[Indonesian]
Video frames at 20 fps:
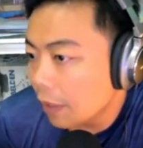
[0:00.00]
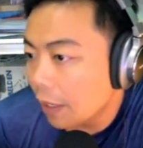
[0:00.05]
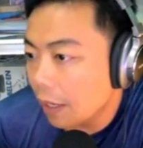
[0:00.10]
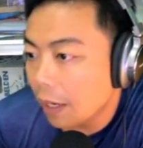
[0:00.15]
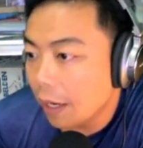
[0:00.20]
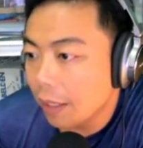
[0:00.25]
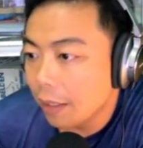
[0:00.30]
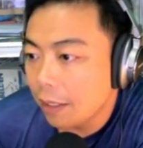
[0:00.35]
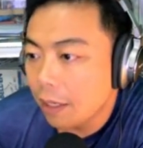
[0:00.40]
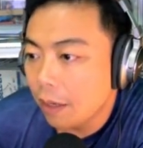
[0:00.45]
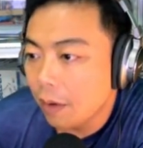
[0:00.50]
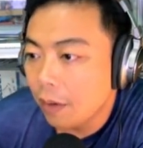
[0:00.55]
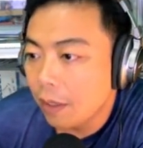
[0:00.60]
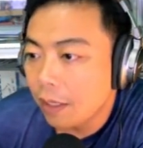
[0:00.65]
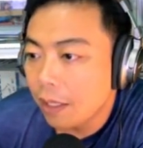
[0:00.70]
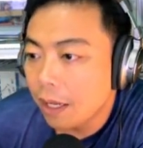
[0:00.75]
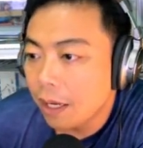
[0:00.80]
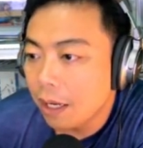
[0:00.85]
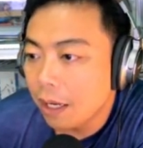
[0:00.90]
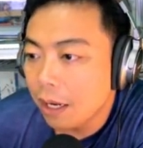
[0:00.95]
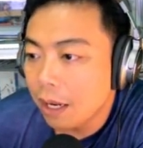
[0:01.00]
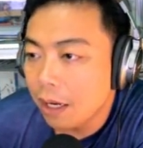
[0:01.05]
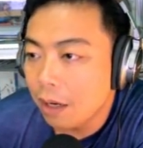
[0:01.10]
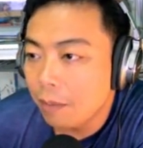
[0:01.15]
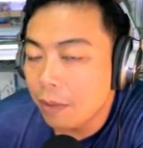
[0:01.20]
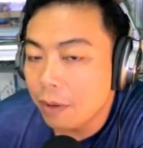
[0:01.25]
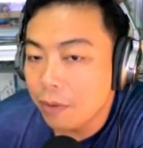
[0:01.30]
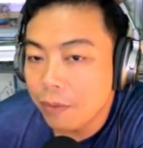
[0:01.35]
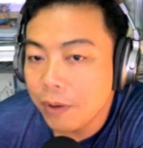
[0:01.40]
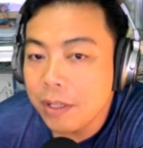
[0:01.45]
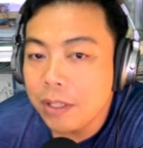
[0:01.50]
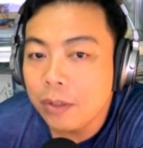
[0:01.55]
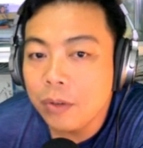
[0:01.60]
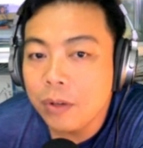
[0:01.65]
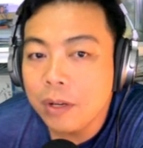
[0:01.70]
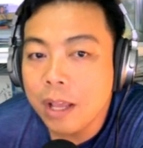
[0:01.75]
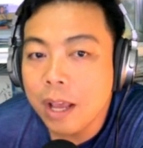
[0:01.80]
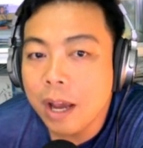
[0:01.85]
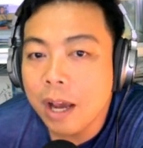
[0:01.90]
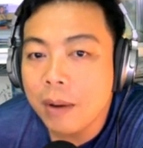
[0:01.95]
Nah, nanti kalau kita klik Adobe Device itu
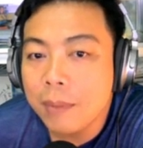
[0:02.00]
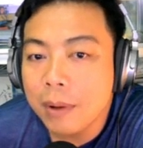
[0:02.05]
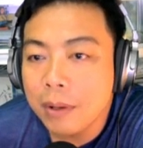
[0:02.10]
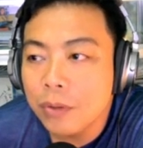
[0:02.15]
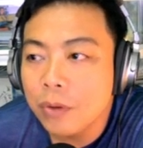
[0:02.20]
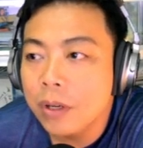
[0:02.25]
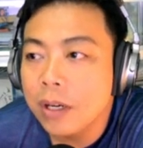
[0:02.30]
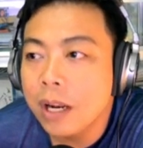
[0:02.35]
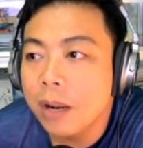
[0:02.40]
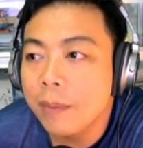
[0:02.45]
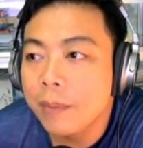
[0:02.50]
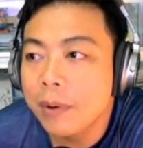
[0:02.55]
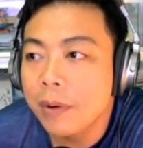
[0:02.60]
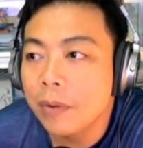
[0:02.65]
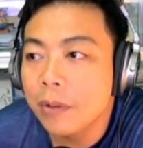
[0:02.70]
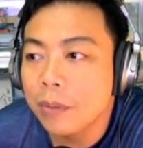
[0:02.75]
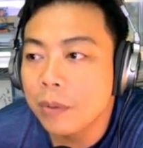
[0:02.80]
dia akan masuk ke dalam menu.